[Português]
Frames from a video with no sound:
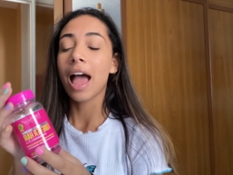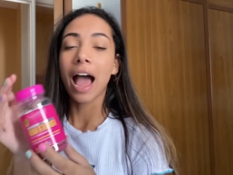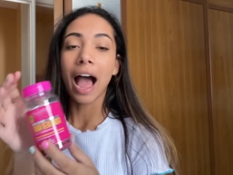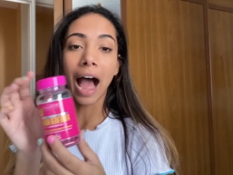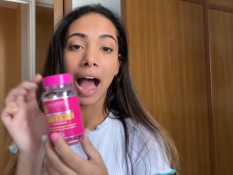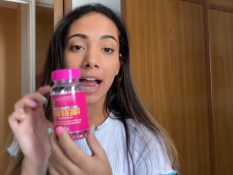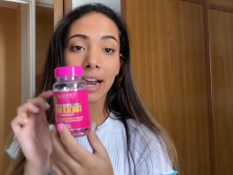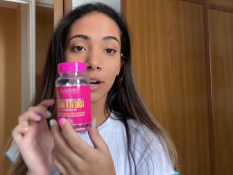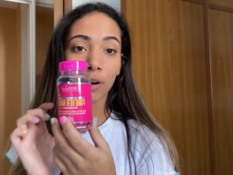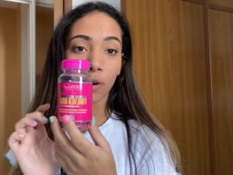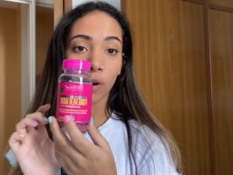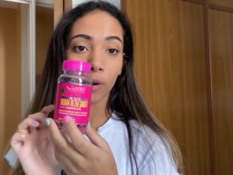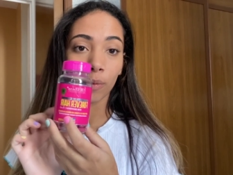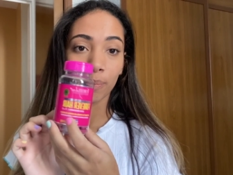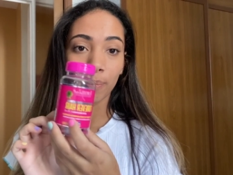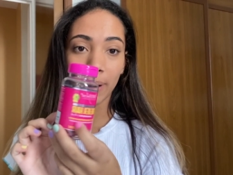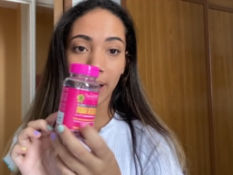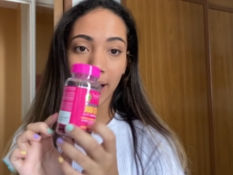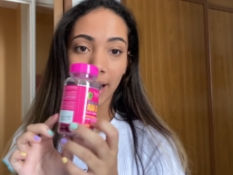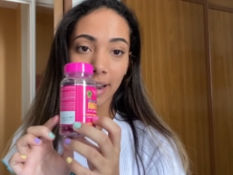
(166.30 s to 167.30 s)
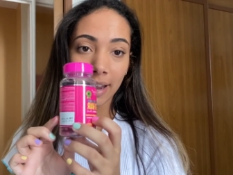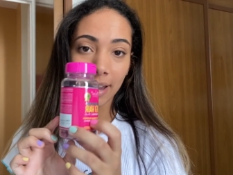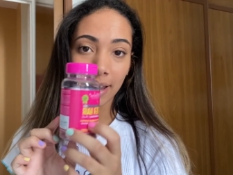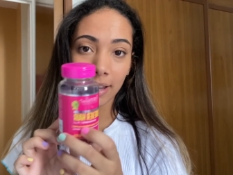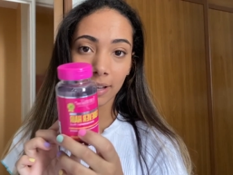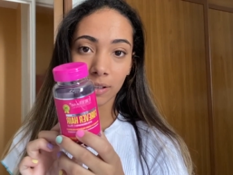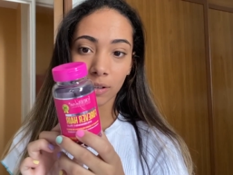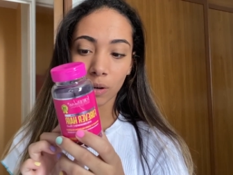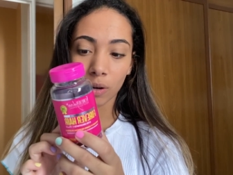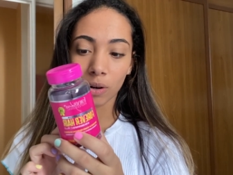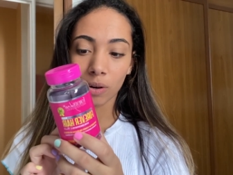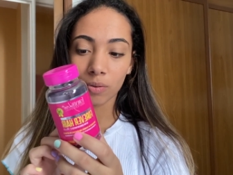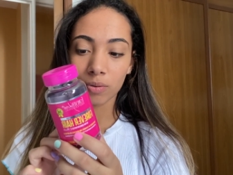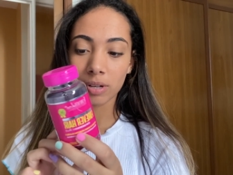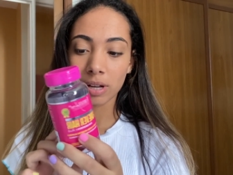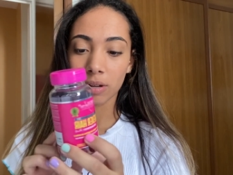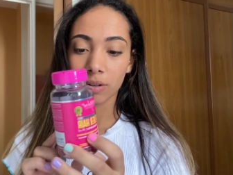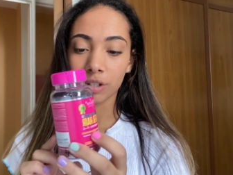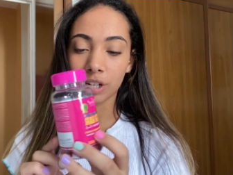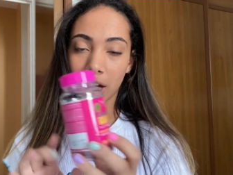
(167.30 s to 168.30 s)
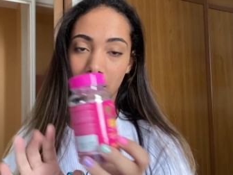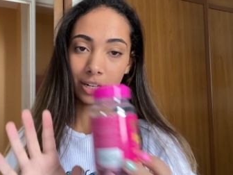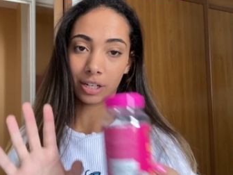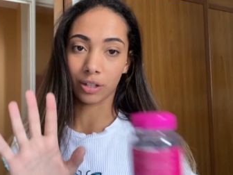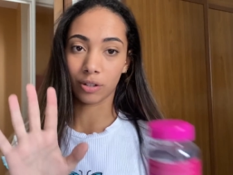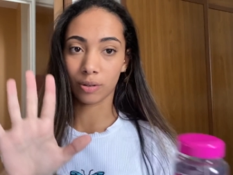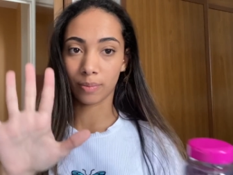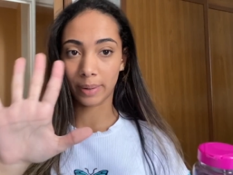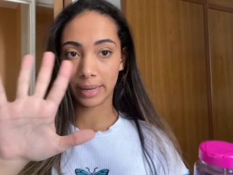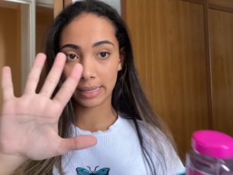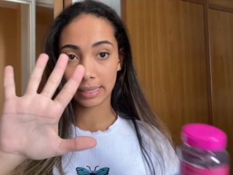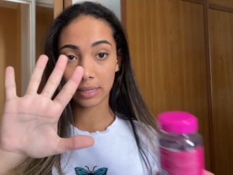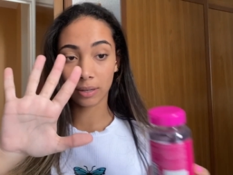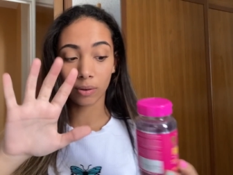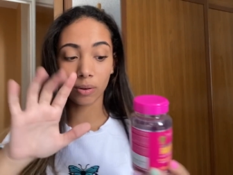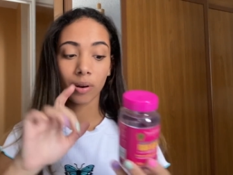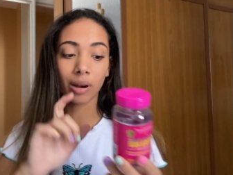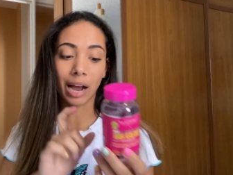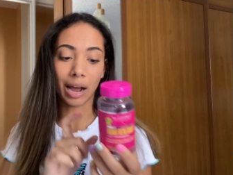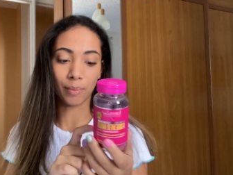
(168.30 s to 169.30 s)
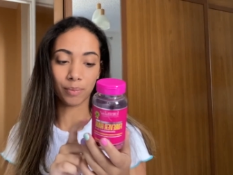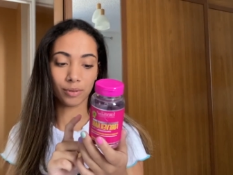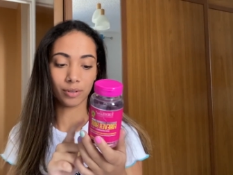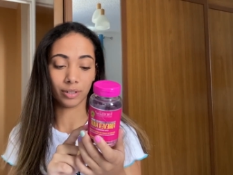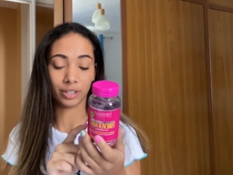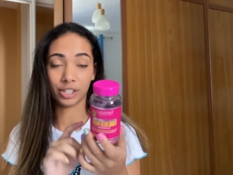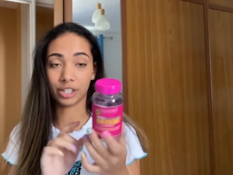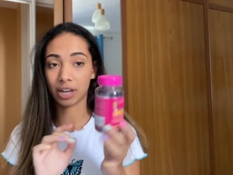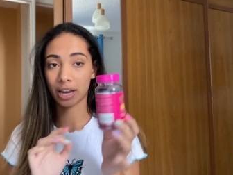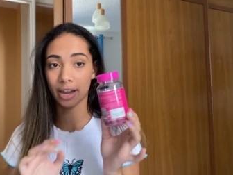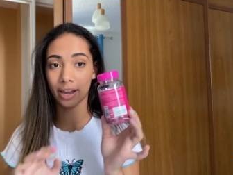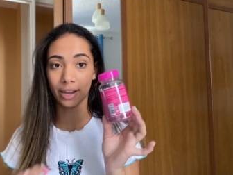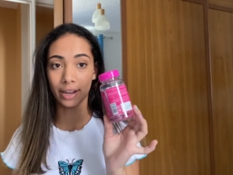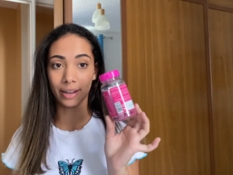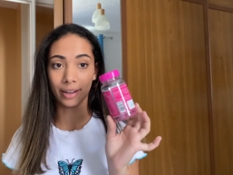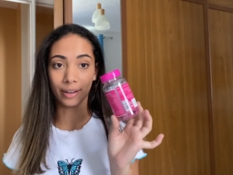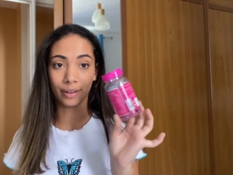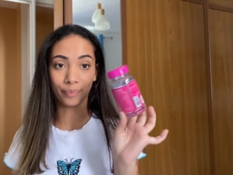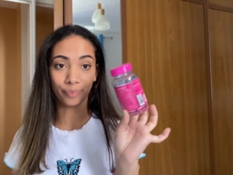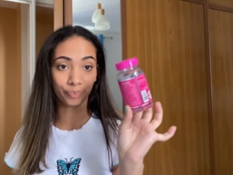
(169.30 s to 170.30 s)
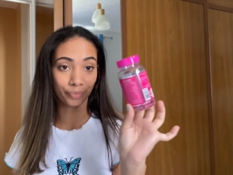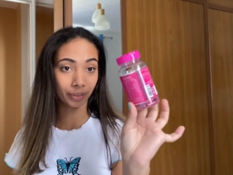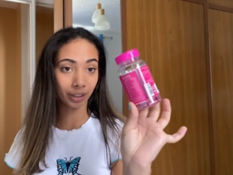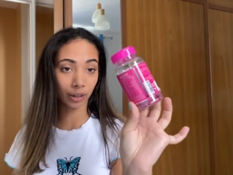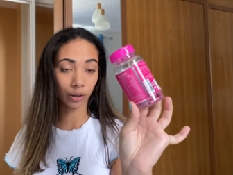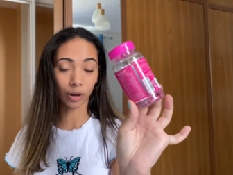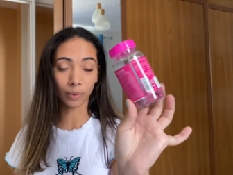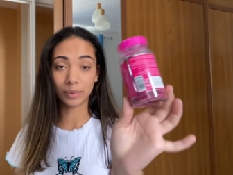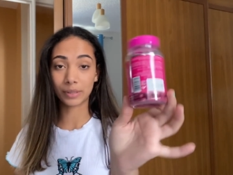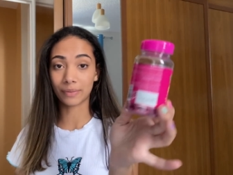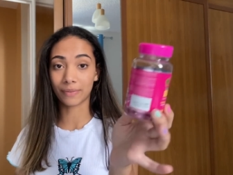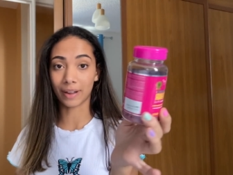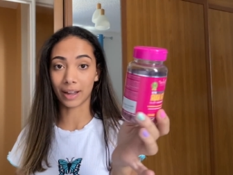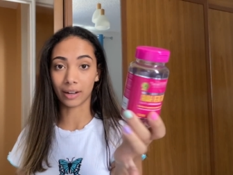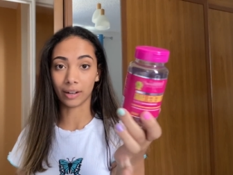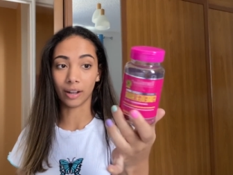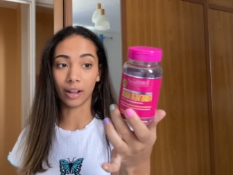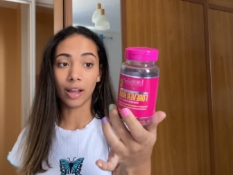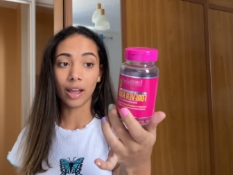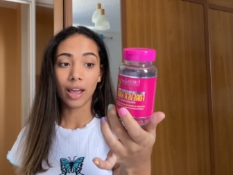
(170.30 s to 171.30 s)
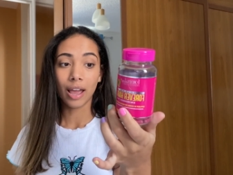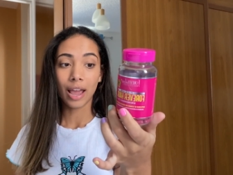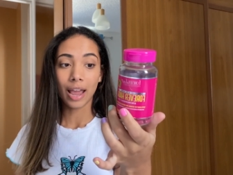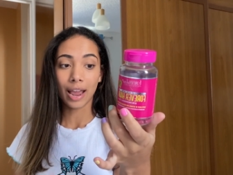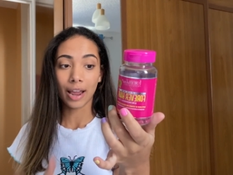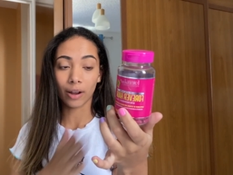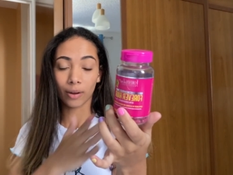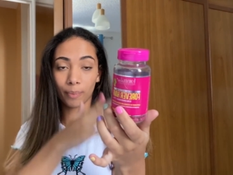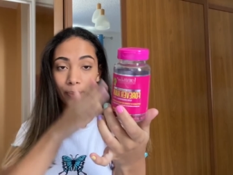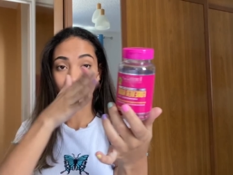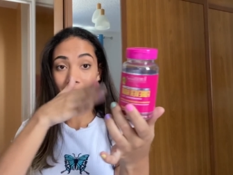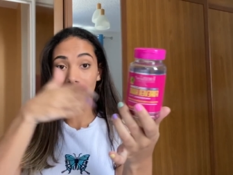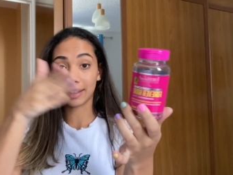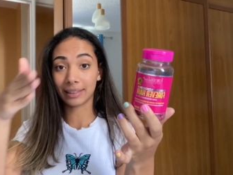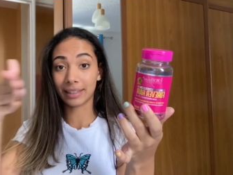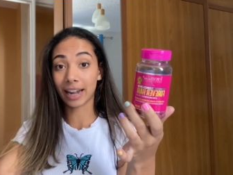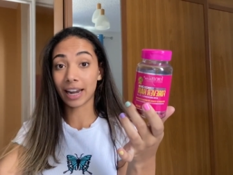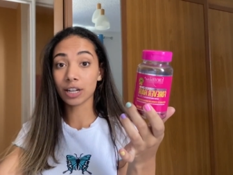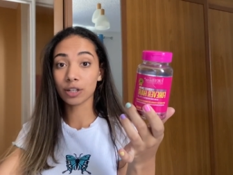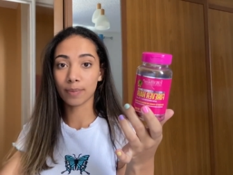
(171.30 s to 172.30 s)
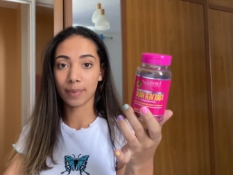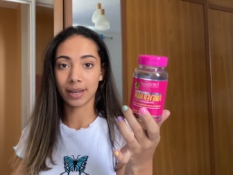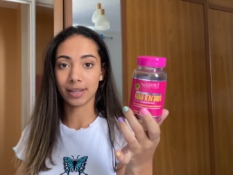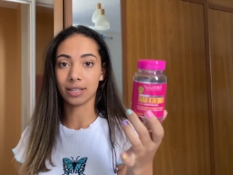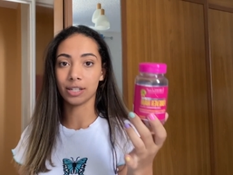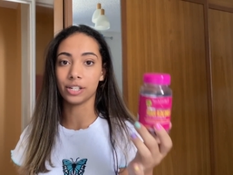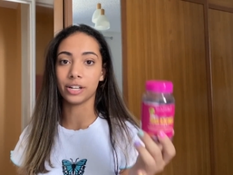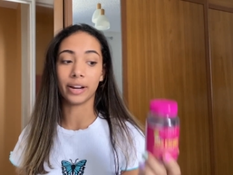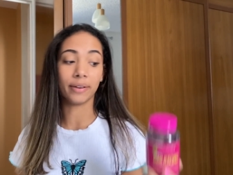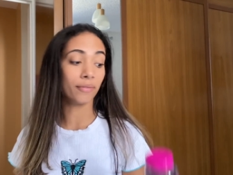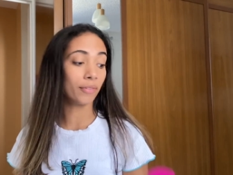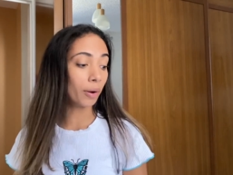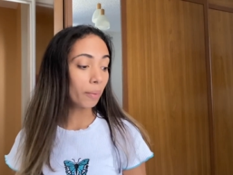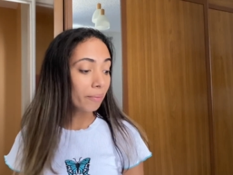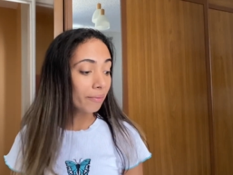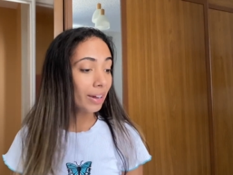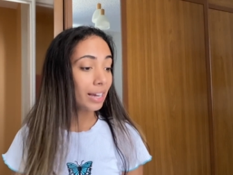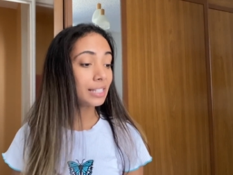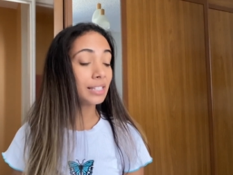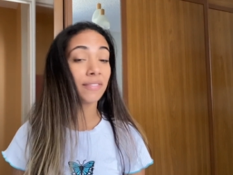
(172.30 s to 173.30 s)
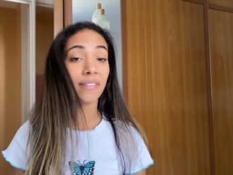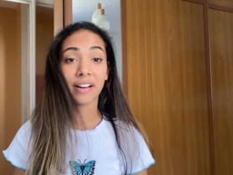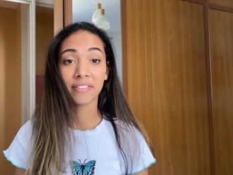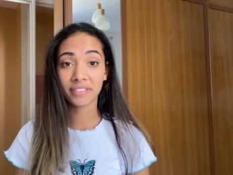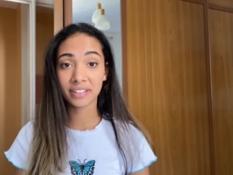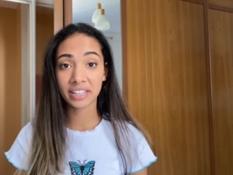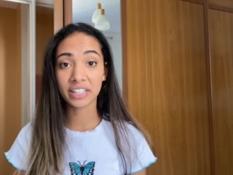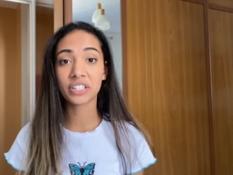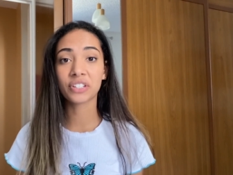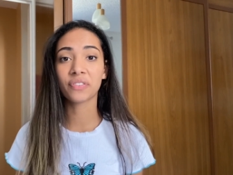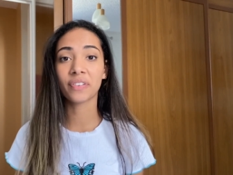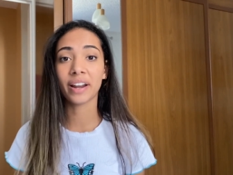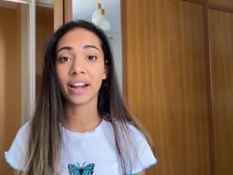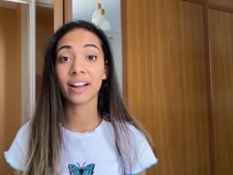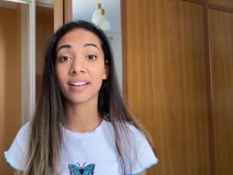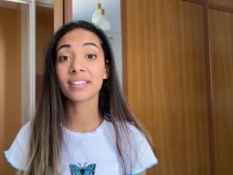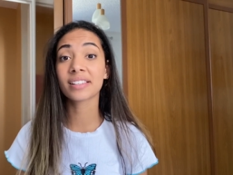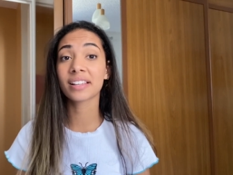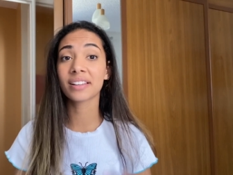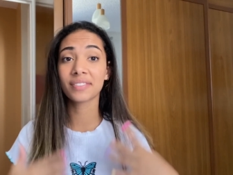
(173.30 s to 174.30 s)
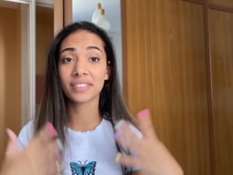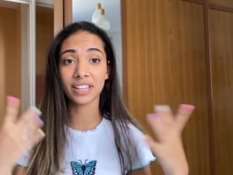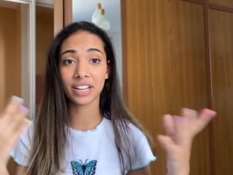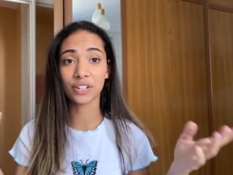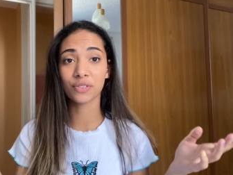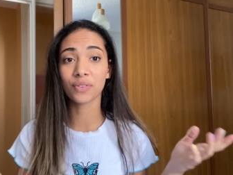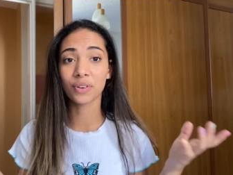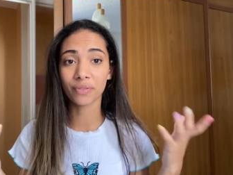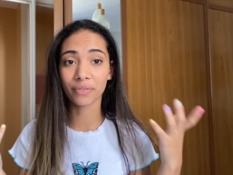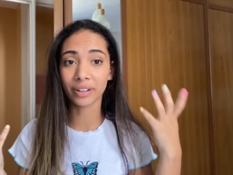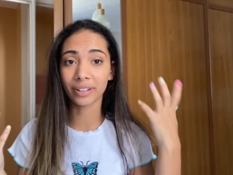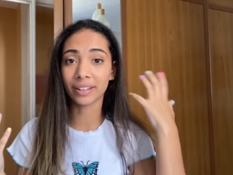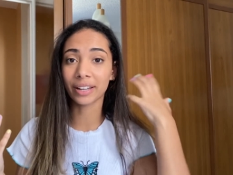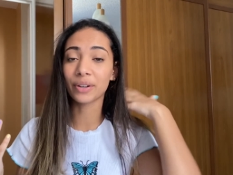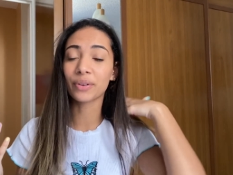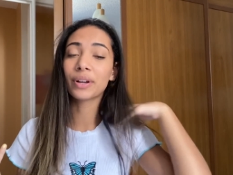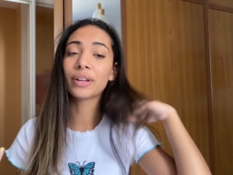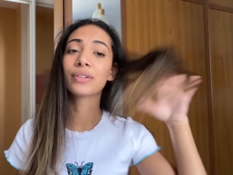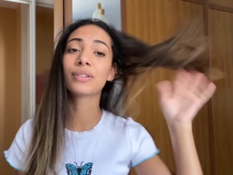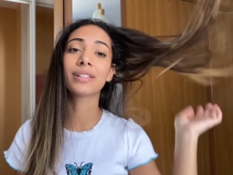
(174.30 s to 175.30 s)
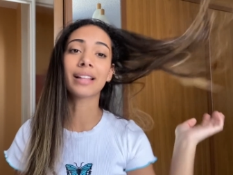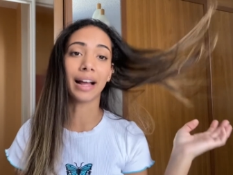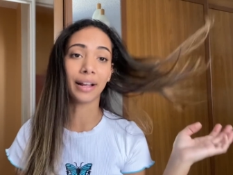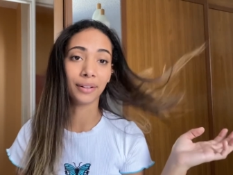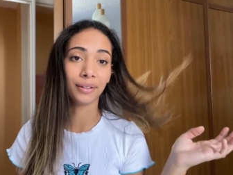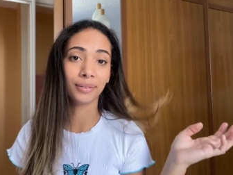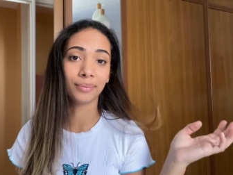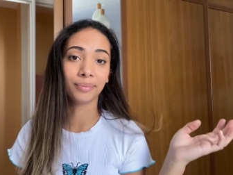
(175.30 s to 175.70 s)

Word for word: Aí eu comprei e tô usando já. Já tomei cinco cápsulas. É... Como se fala? É pra três meses, né? Vamos ver se vai fazer diferença. Vocês vão vendo aí o resultado.